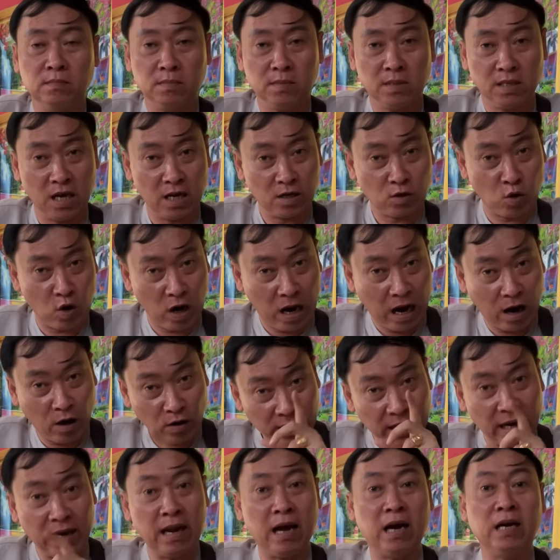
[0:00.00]
giờ tôi hỏi
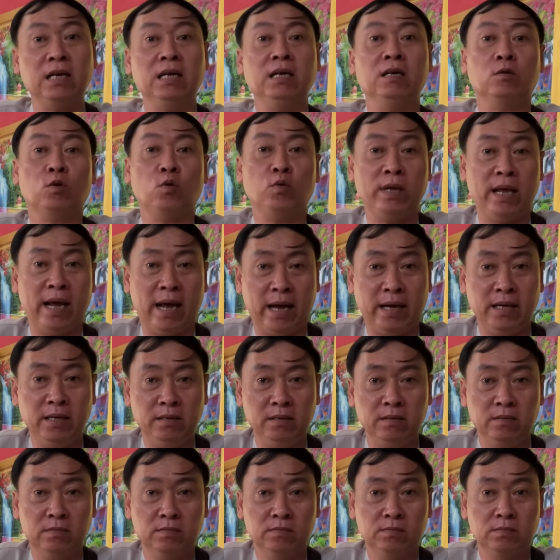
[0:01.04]
trả lời đi tôi giải
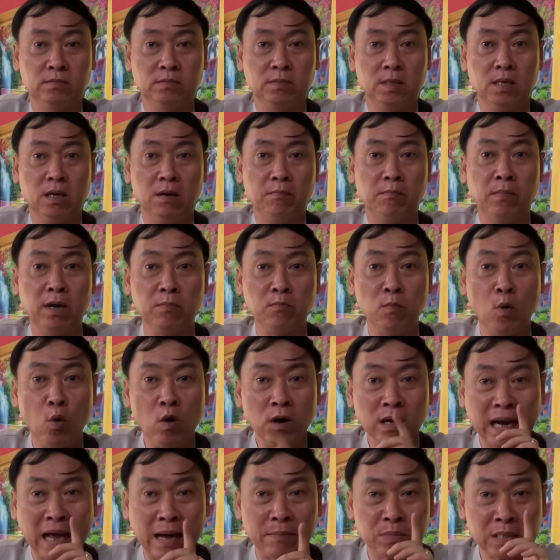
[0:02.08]
mình
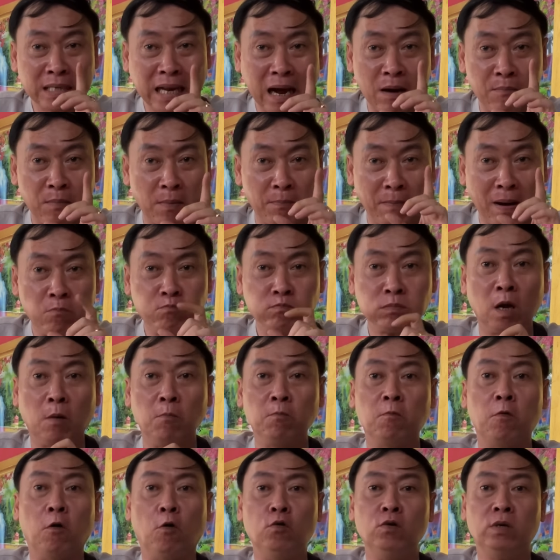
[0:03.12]
muốn làm sao mà bóng
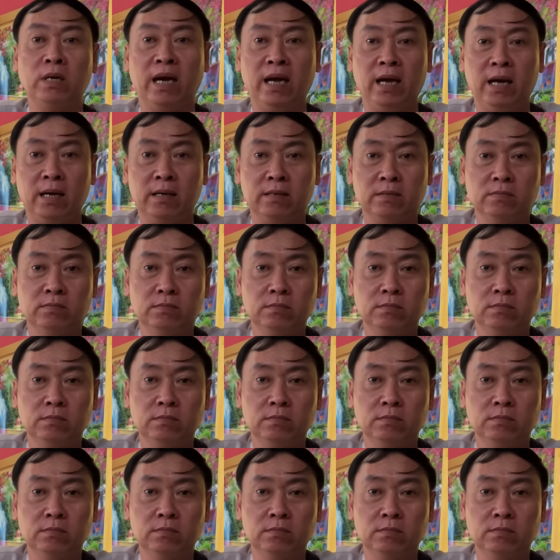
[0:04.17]
tòng phủ trang